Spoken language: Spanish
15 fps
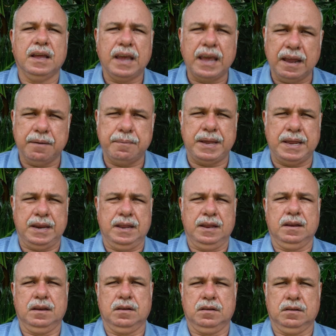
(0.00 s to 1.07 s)
germine,
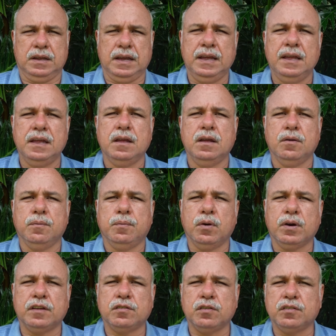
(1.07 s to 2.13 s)

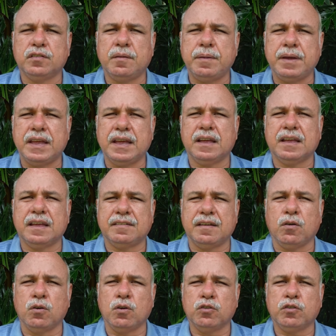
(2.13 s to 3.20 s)
porque son semillas que
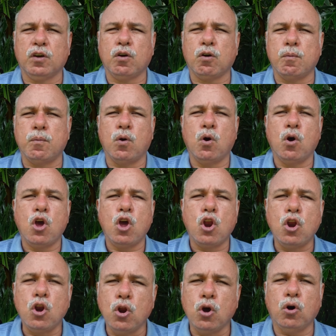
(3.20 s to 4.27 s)
se conocen como
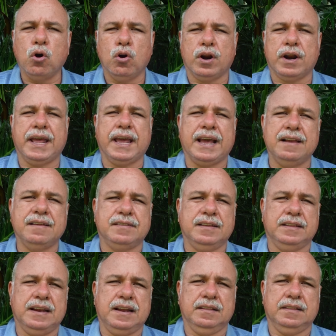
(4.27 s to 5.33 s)
no
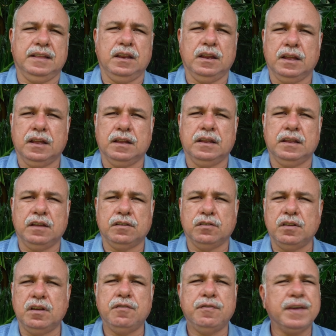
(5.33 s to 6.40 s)
recalcitrantes. Y eso
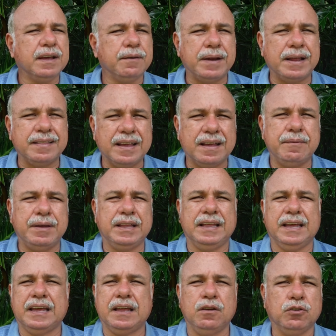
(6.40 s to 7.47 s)
significa
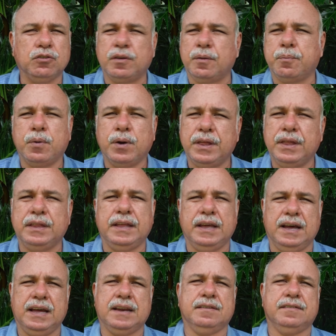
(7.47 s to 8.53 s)
prácticamente que no se pueden
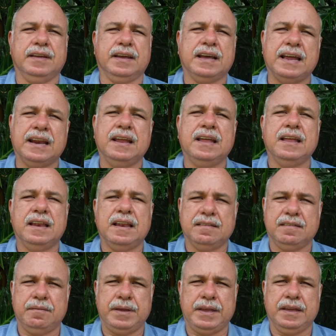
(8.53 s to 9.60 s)
dejar secar
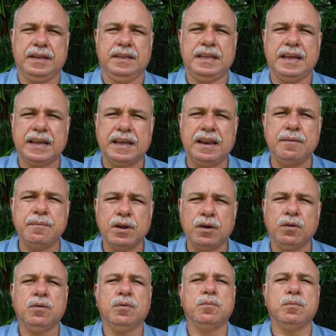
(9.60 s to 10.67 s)
las semillas, ya que el
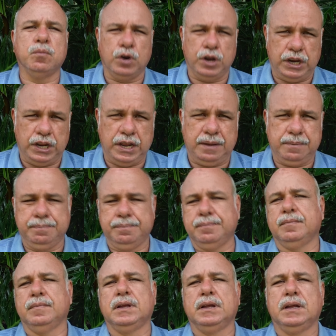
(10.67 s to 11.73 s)
embrión moriría.
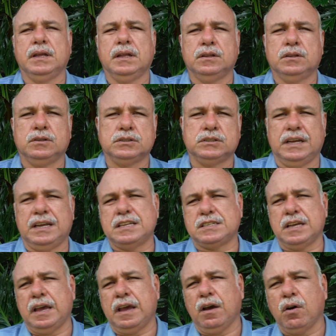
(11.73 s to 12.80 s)
Entonces
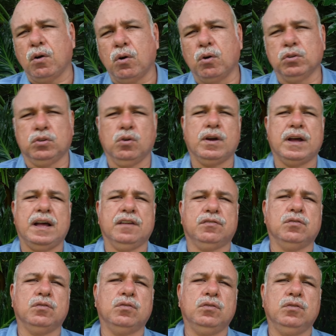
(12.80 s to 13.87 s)
ese es otro
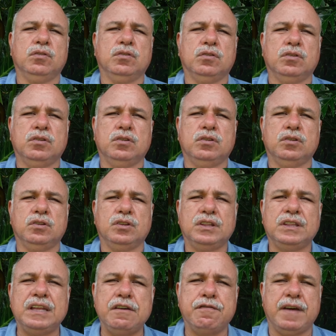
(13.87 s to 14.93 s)
caso
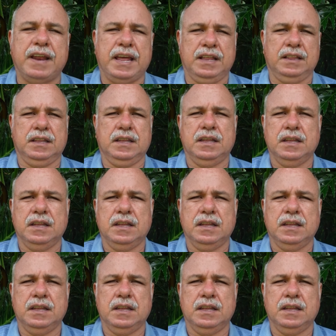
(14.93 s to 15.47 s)
diferente.